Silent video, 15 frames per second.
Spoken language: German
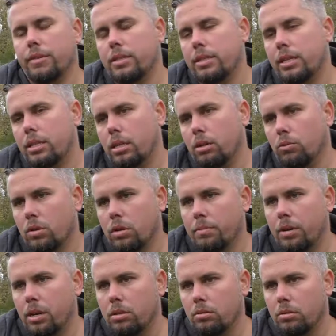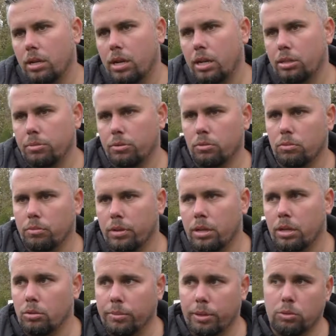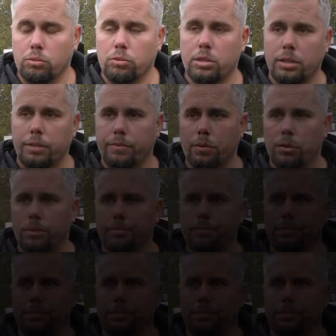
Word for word: hat das sehr, sehr gut gemacht und da kann ich mir nur, äh, nur meinen Hut ziehen vor.